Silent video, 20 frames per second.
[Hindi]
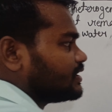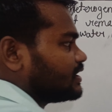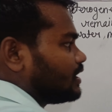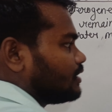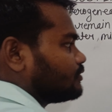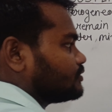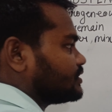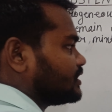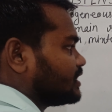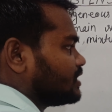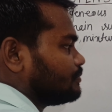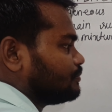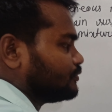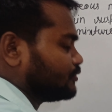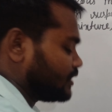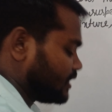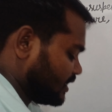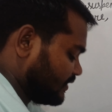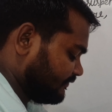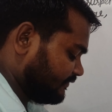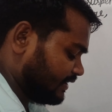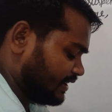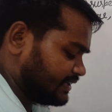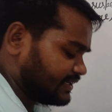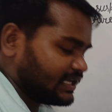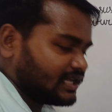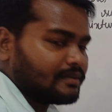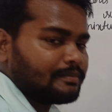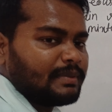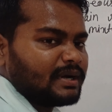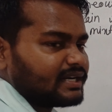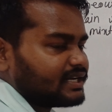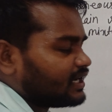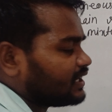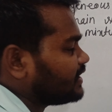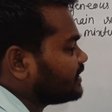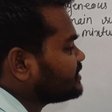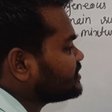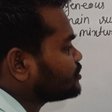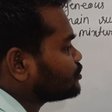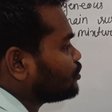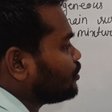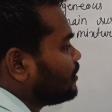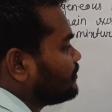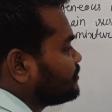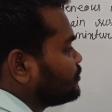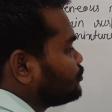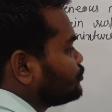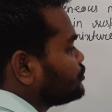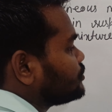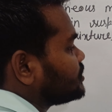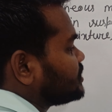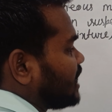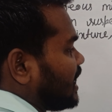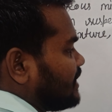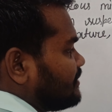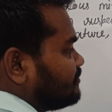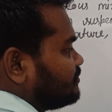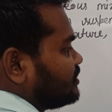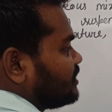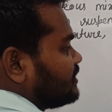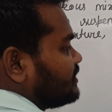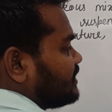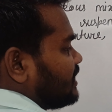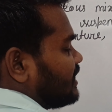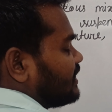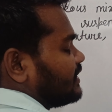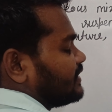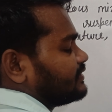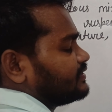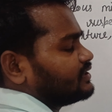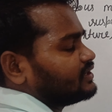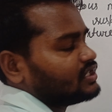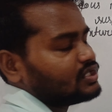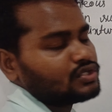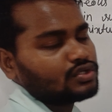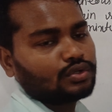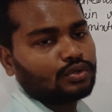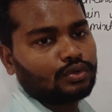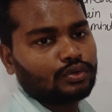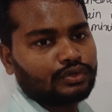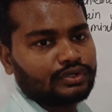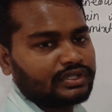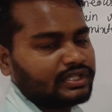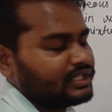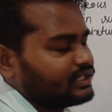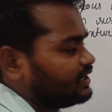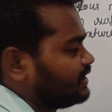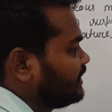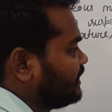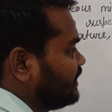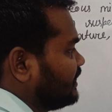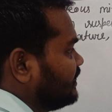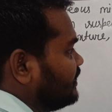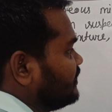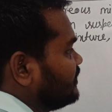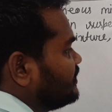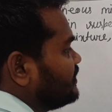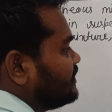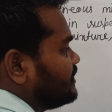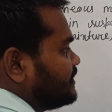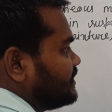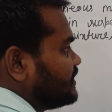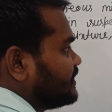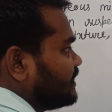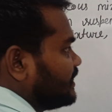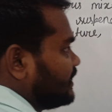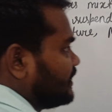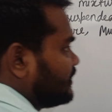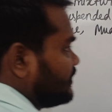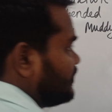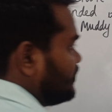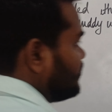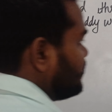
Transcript: भी क्या हो जाएंगे पूरी ये फैल जाएंगे बट अगर इसको हम कुछ टाइम तक क्या कर देते हैं छोड़ देते हैं ठीक है